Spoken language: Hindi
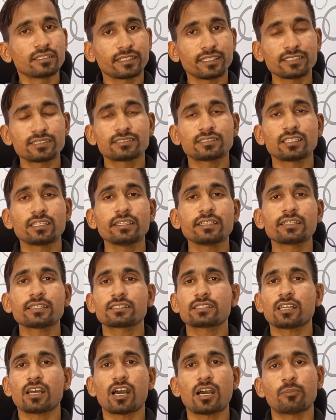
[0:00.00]
किस तरीके
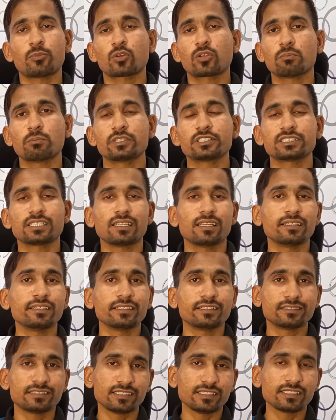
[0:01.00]
से आप और हम मशीन
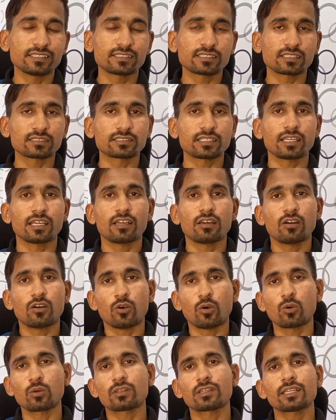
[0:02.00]
लर्निंग सीख सकते हैं
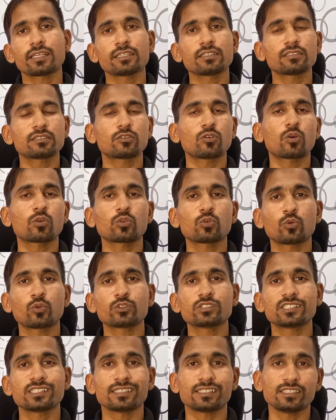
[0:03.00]
ऑनलाइन कौन
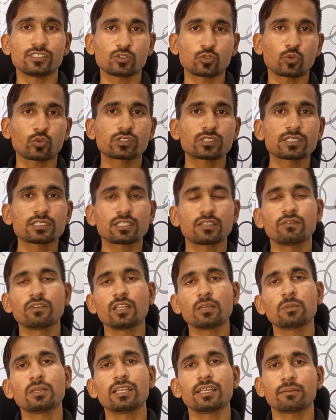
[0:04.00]
कौन से रिसोर्सेज
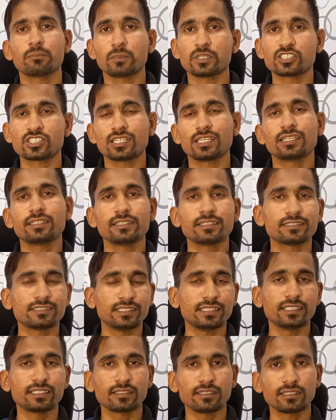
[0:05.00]
अवेलेबल हैं मशीन लर्निंग
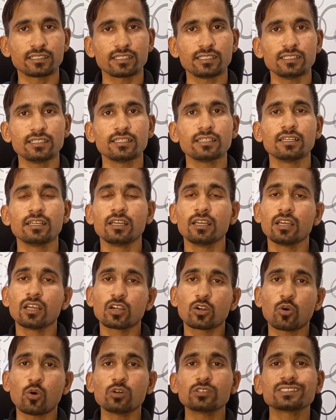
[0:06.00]
सीखने के लिए
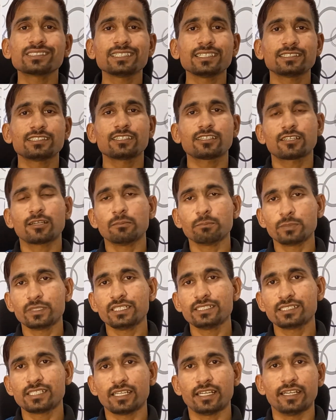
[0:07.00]
कौन सी ऐसी
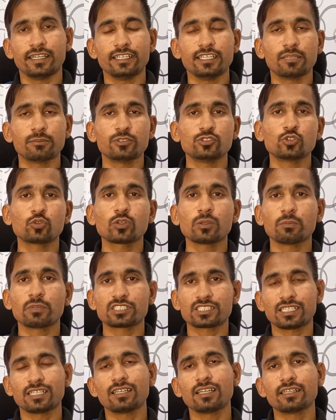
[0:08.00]
कंपनीज़ हैं इंडिया में जो कि
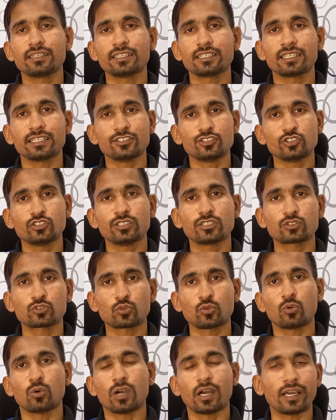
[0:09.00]
मशीन लर्निंग इंजीनियर्स
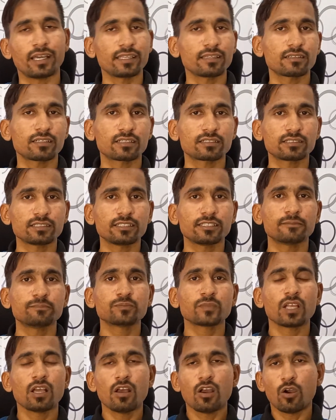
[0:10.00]
को हायर करती है
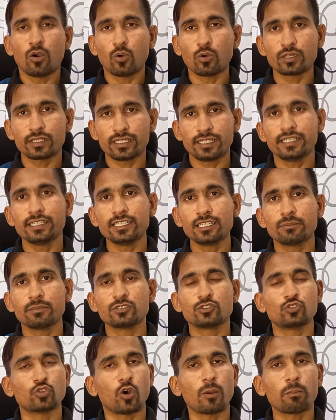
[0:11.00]
और इंडिया में
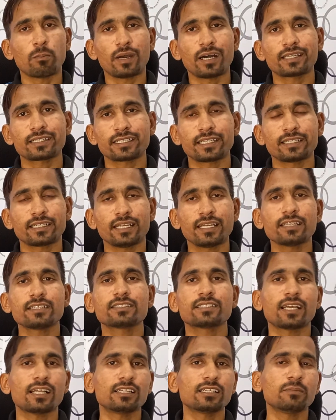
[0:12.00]
जॉब मार्केट एंड
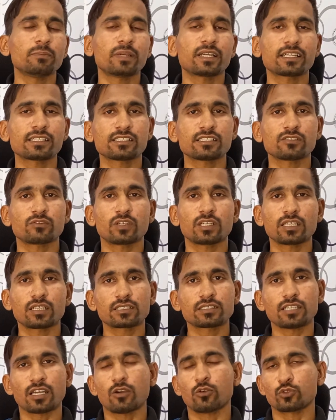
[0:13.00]
सैलरी पैकेजेस वगैरह
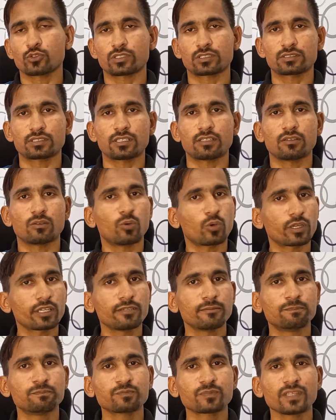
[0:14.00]
क्या हो सकते हैं ओके